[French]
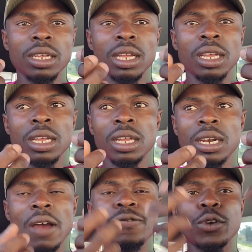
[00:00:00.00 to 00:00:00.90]
euh,
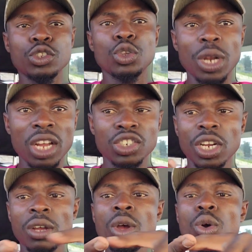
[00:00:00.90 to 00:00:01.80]
la force de
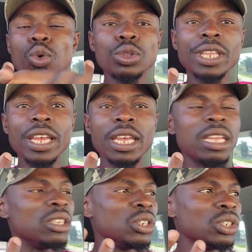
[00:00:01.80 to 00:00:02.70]
l'argent,
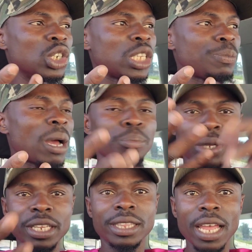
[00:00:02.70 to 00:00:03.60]
côté, je sais pas,
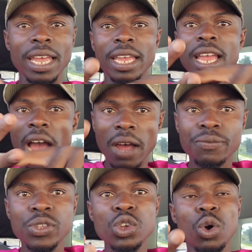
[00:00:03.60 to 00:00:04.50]
militaire,
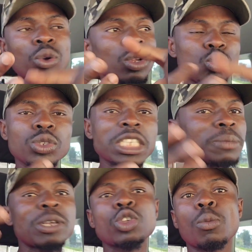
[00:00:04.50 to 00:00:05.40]
avion, tout ça, c'est
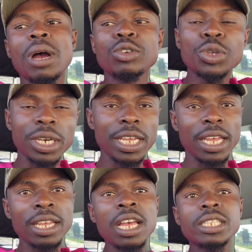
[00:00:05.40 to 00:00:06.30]
pas seulement
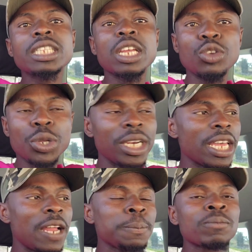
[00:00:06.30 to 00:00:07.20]
nucléaire. Si c'est
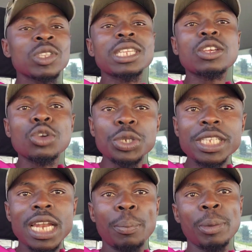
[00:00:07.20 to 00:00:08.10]
nucléaire, c'est que Russie
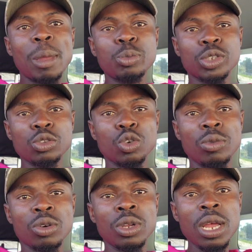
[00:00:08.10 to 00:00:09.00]
est la première puissance au
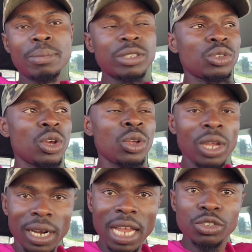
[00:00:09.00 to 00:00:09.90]
monde. Parce que
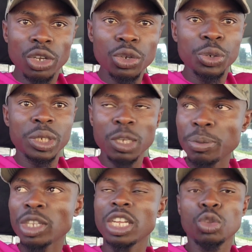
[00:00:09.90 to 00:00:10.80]
la seule Russie
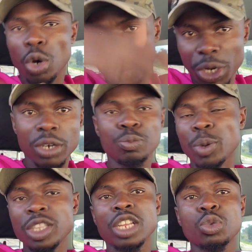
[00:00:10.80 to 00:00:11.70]
peut détruire le,
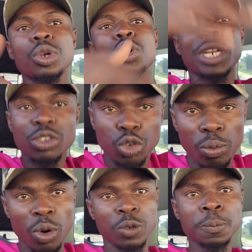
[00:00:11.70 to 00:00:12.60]
peut détruire le reste du
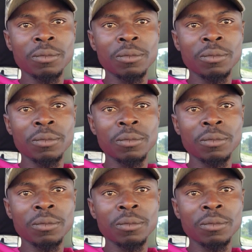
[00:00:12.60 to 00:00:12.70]
monde.